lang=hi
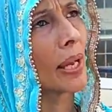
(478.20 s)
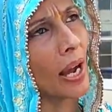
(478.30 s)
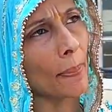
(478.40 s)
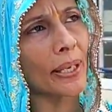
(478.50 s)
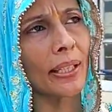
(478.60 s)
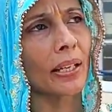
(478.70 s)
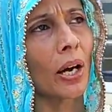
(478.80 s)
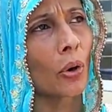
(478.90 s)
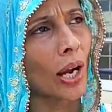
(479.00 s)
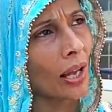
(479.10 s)
जब आपने
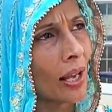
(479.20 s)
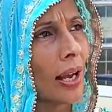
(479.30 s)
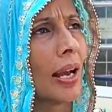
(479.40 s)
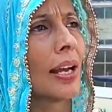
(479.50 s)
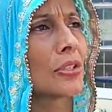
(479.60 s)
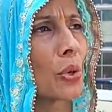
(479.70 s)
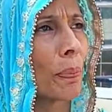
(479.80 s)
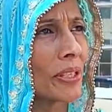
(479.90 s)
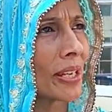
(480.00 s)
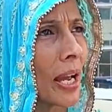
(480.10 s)
देखा होगा जो
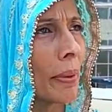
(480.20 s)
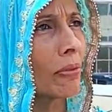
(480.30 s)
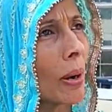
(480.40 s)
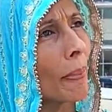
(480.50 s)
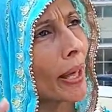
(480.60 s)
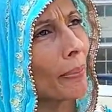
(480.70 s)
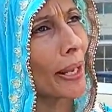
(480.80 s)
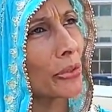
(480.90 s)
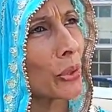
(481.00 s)
पंजाब है वहाँ बड़े बड़े